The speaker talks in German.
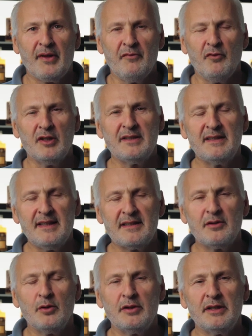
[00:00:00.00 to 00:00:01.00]
Was ist
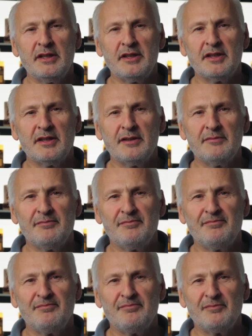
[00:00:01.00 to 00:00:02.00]
exotisch?
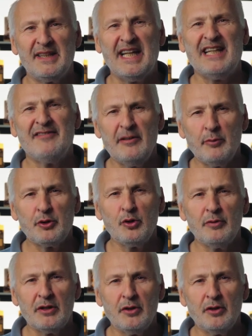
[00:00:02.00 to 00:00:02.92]
Denken wir mal drüber